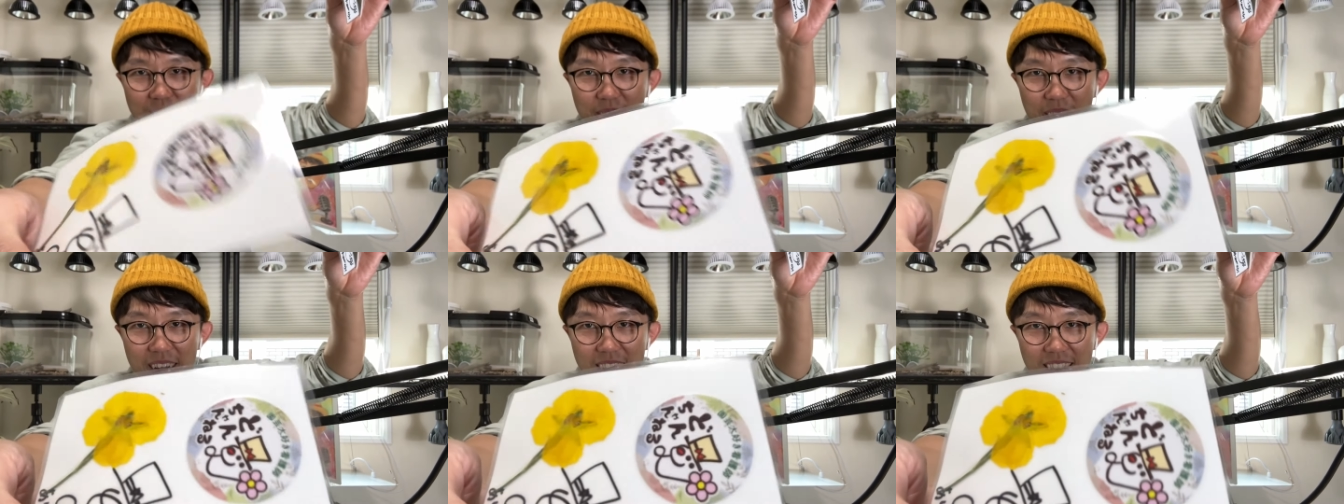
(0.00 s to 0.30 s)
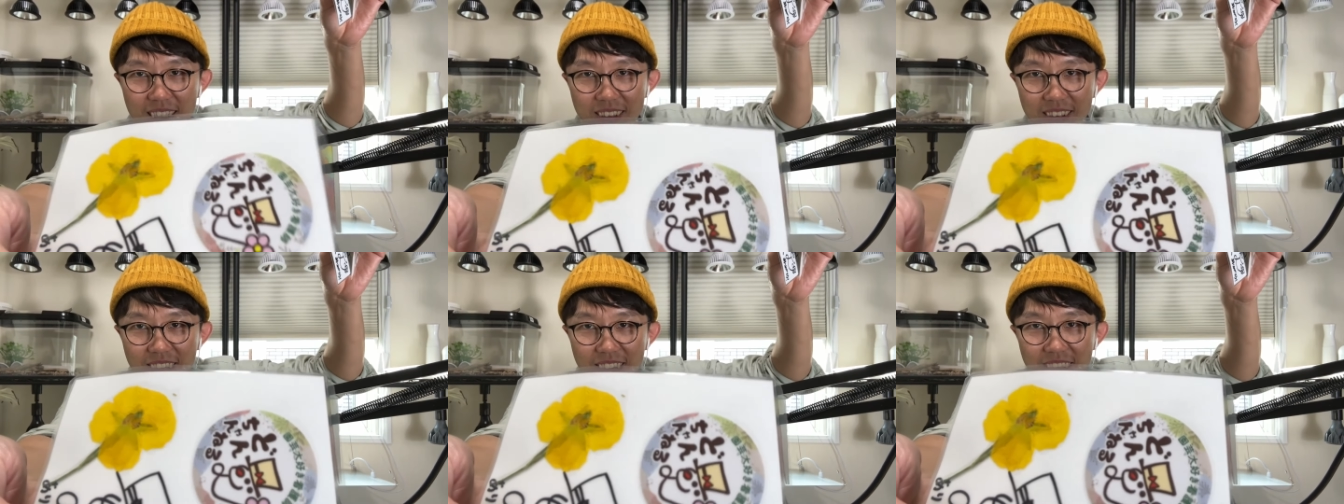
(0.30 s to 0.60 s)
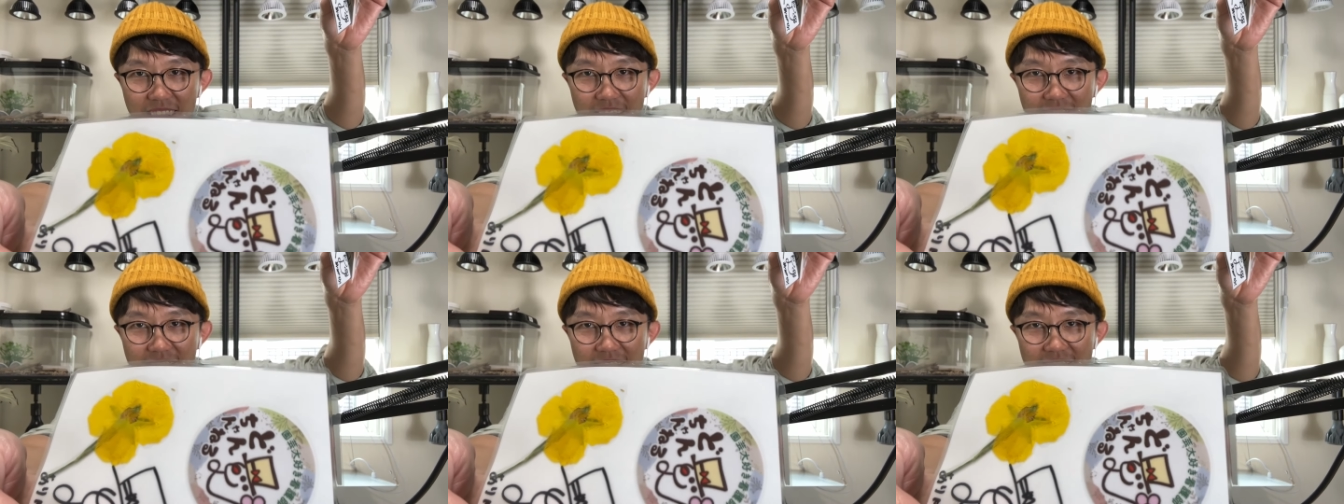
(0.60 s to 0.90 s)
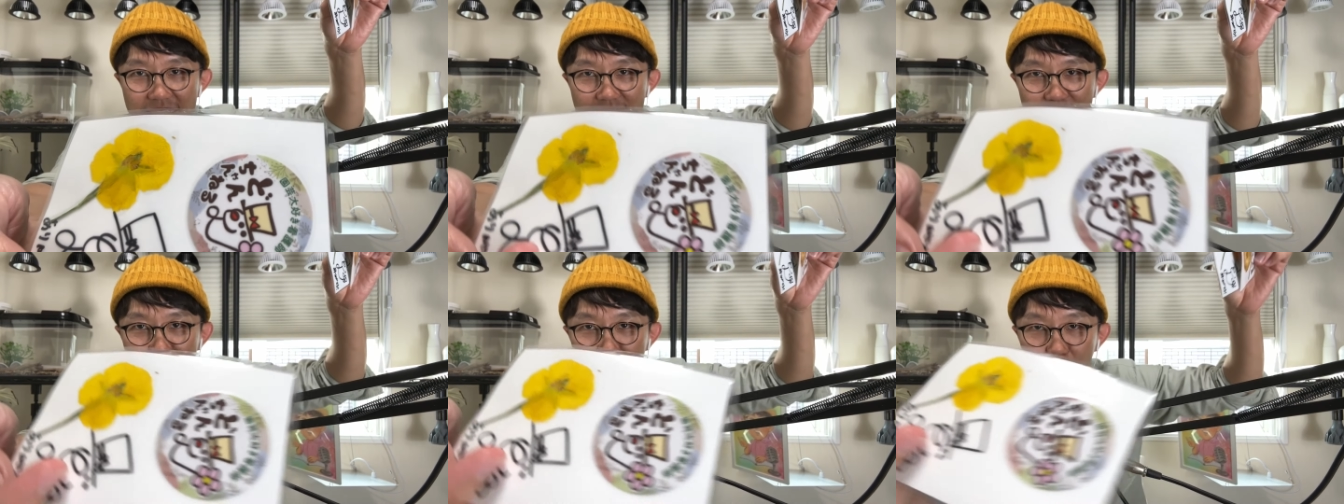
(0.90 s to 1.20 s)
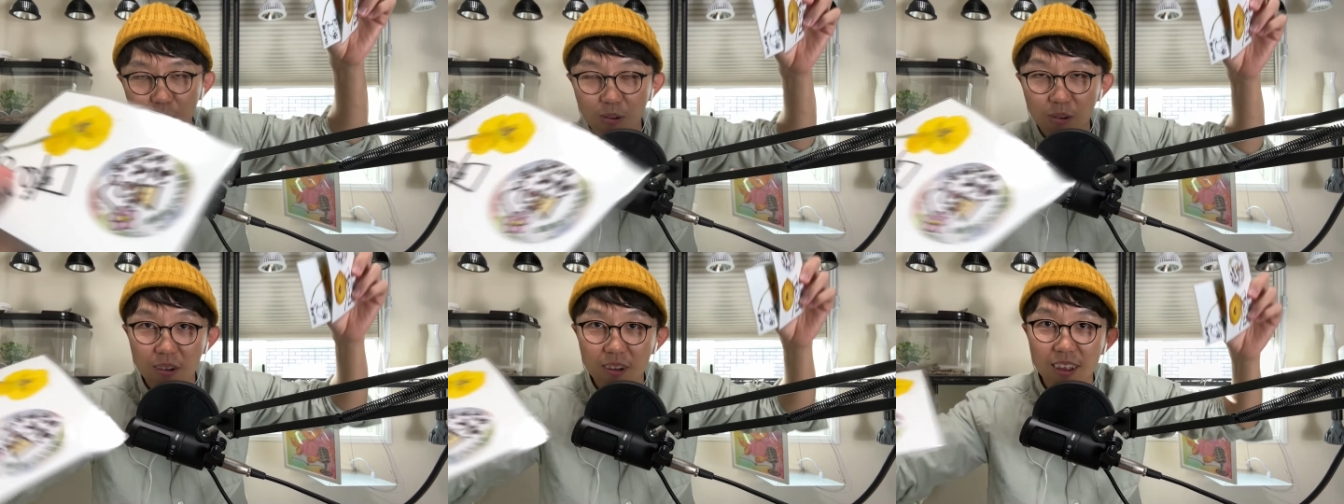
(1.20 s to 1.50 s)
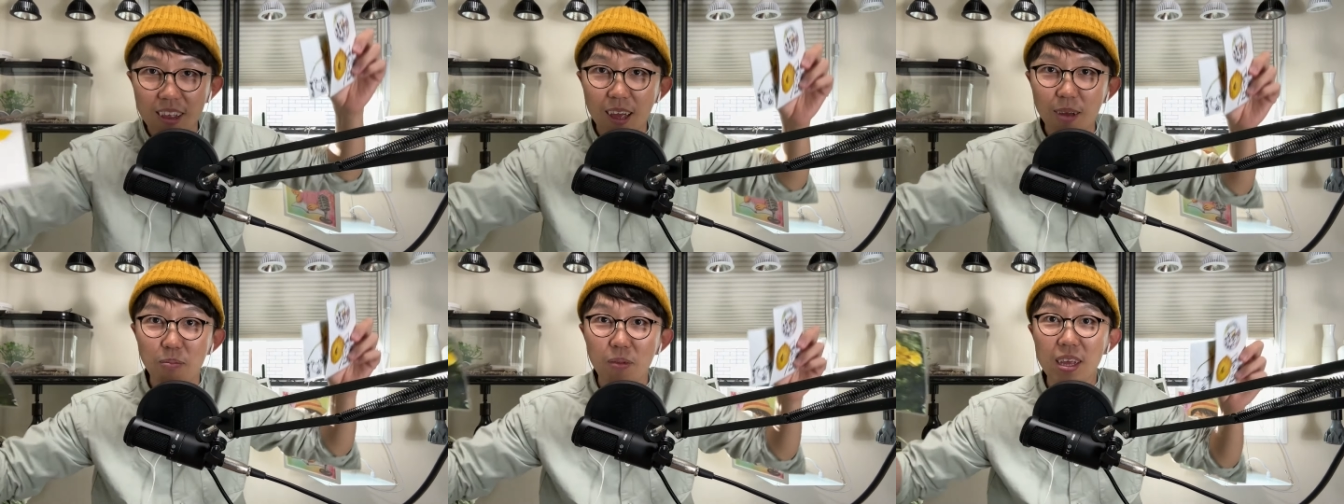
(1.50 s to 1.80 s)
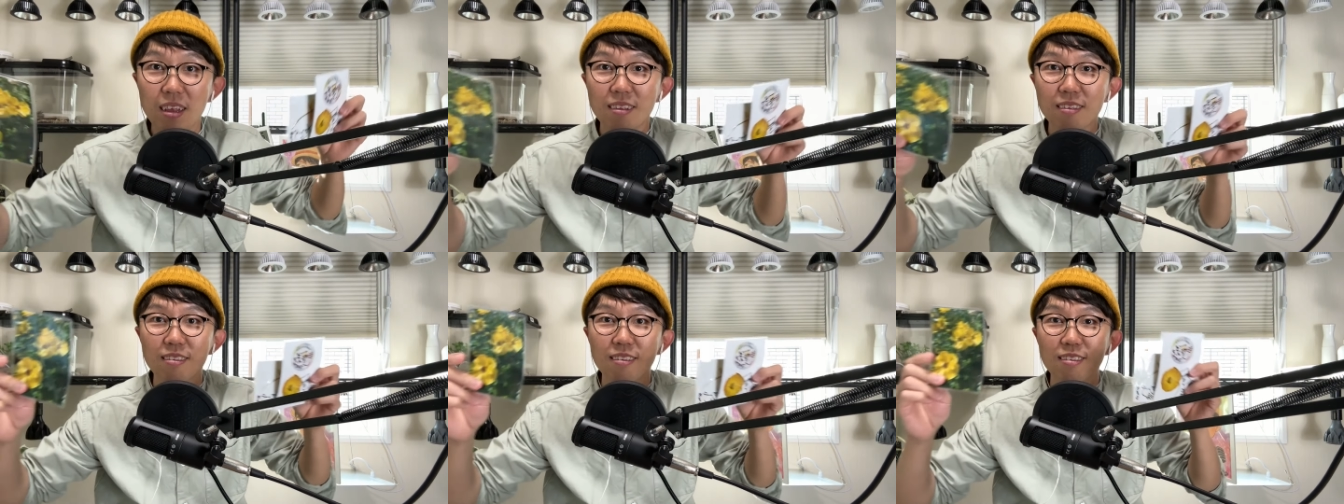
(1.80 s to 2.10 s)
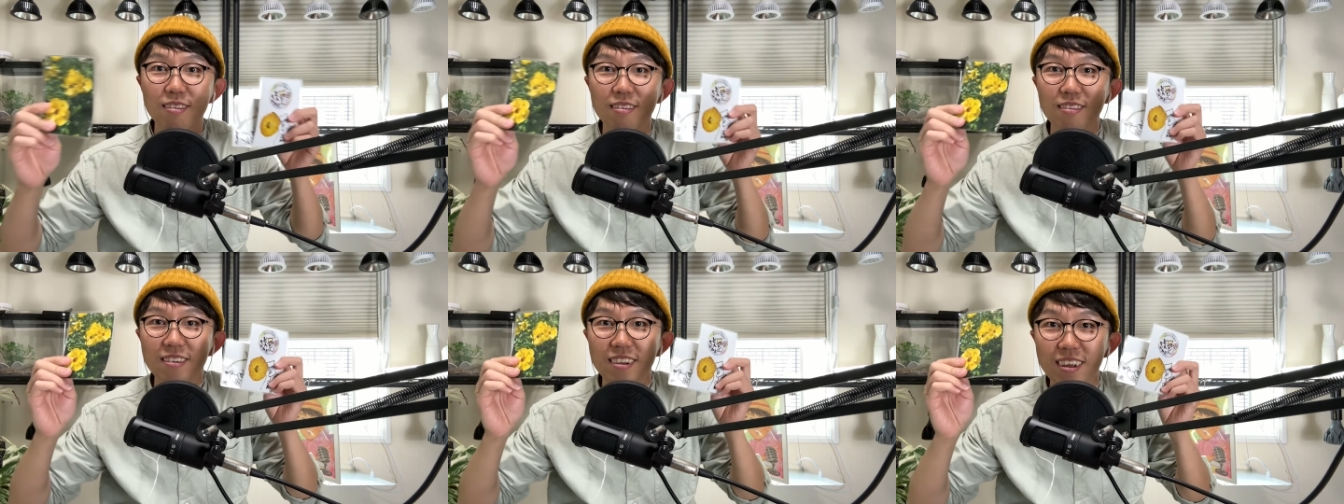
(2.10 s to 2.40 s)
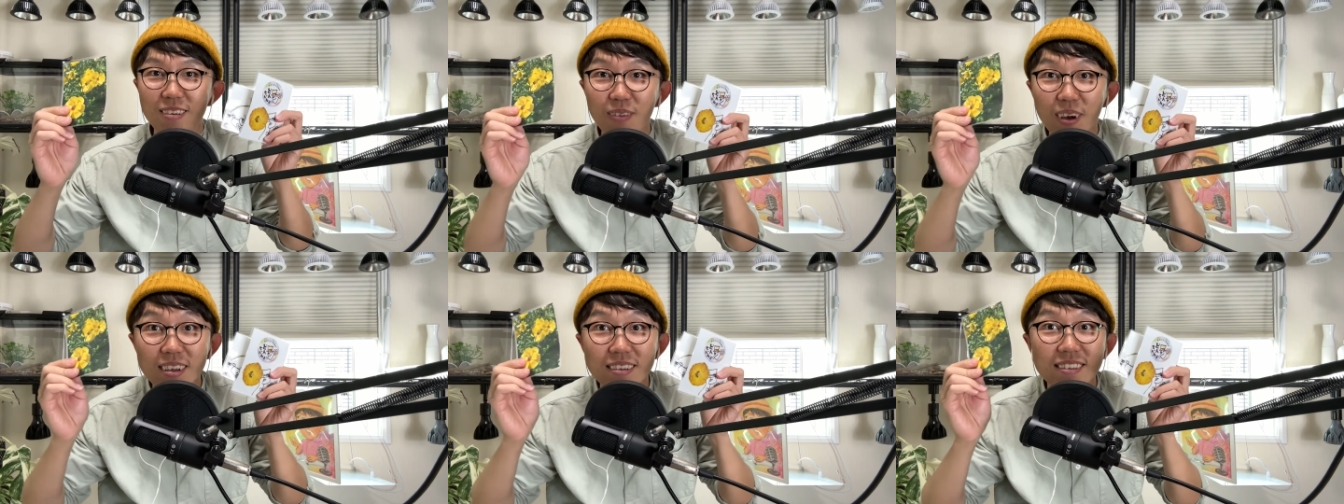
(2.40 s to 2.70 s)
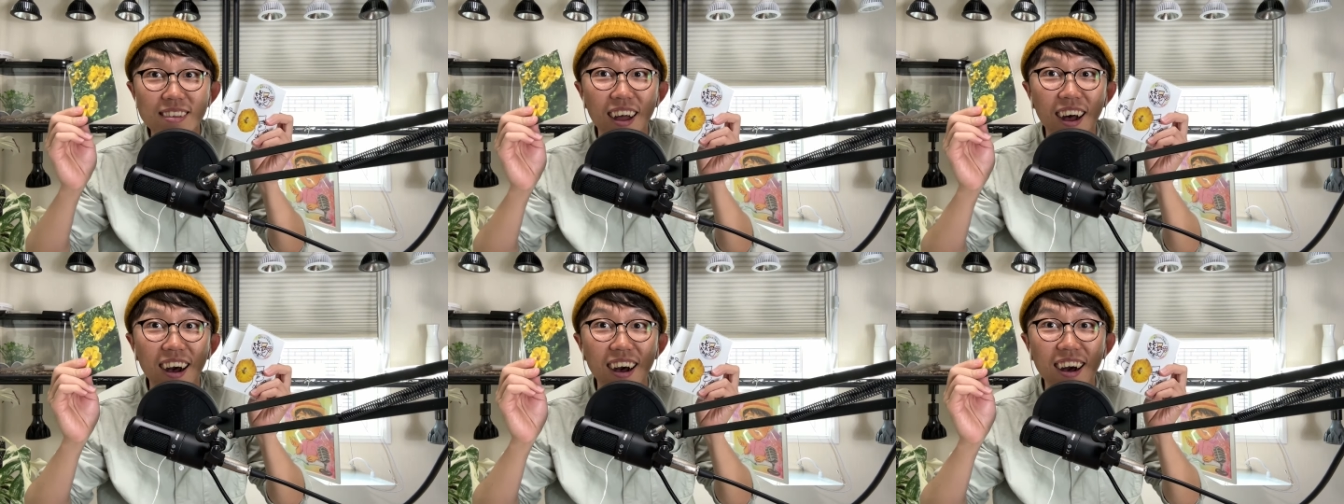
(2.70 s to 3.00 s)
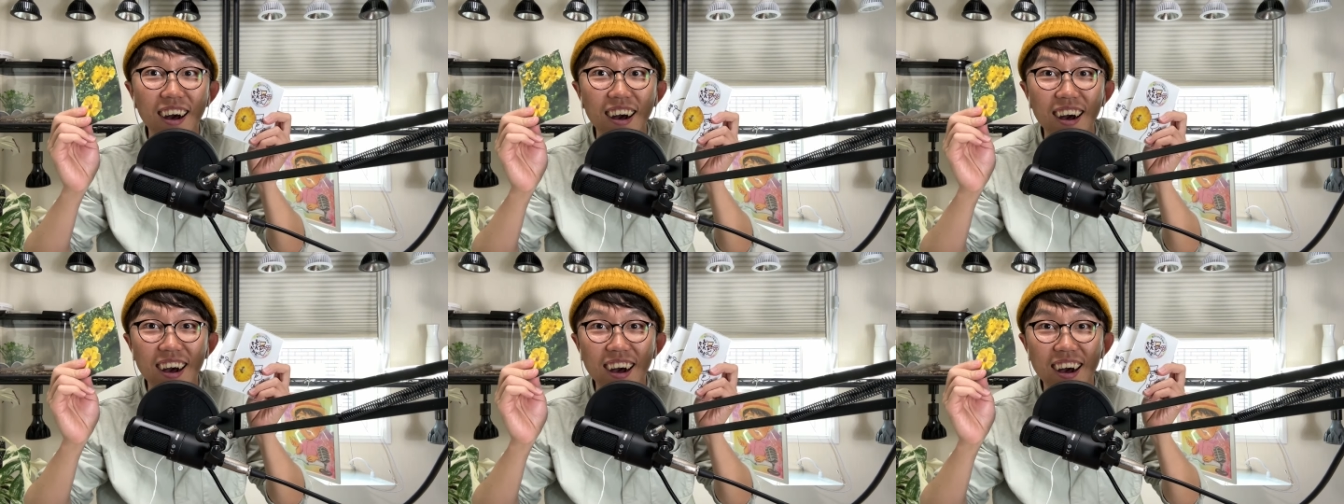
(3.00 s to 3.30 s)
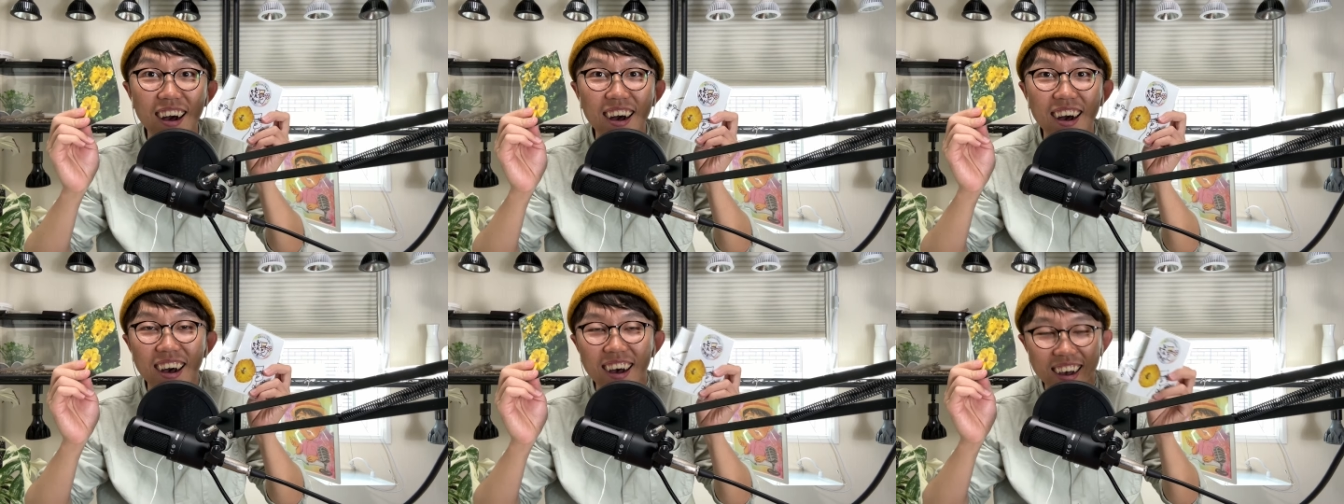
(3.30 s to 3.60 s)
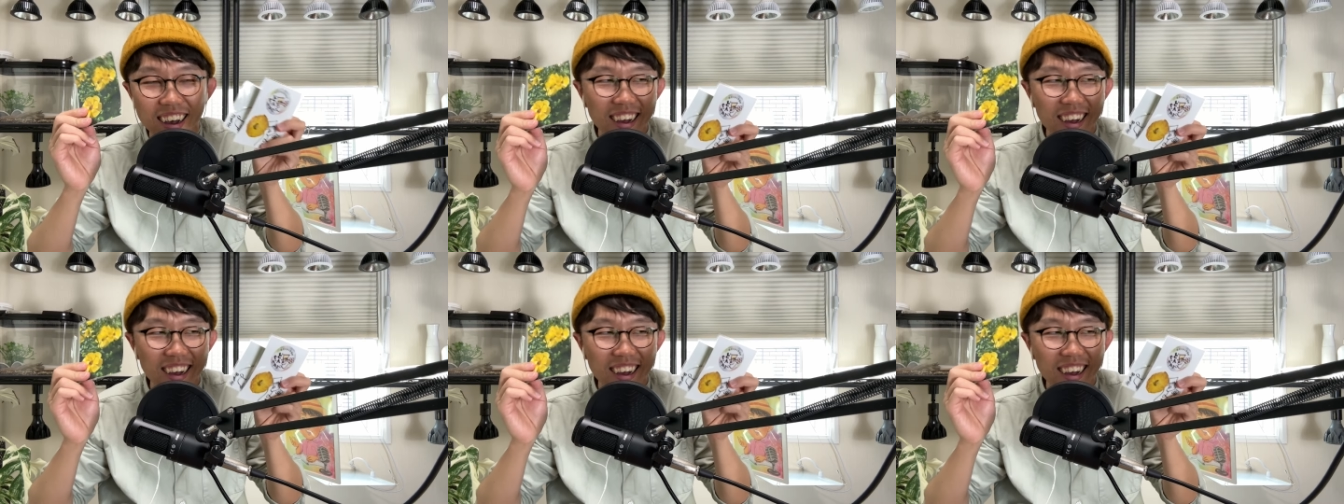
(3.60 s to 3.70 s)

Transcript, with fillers: 花というところで3つ作りました。